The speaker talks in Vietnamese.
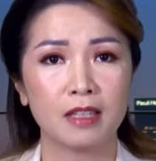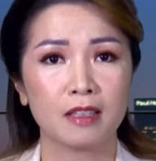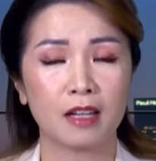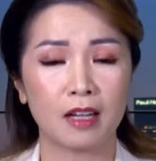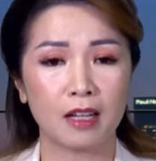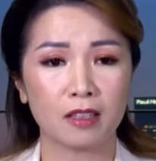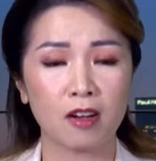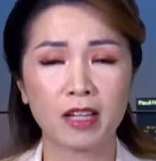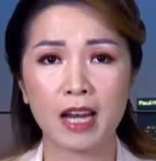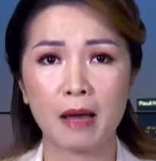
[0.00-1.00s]
uh, có
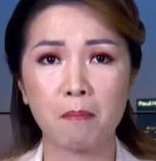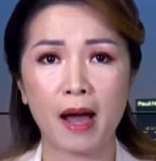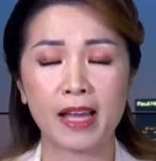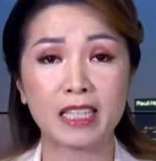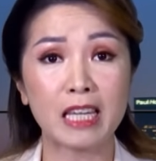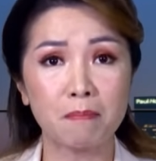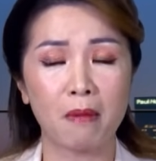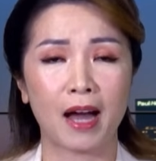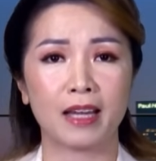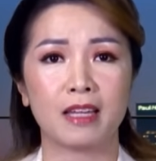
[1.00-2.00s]
cái lá bài kim
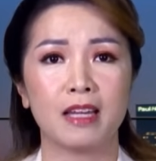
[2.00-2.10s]
bài